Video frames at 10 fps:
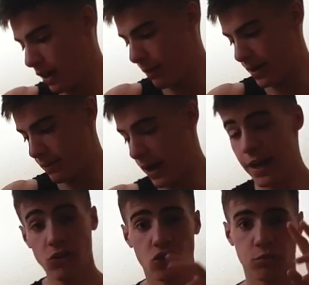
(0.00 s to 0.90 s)
A ver, hay
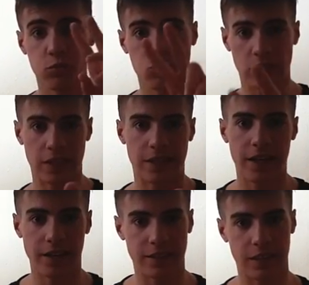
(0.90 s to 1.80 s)
dos puntos a tratar en
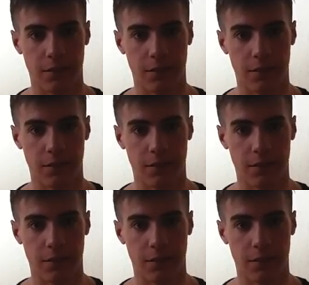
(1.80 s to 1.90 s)
este tema,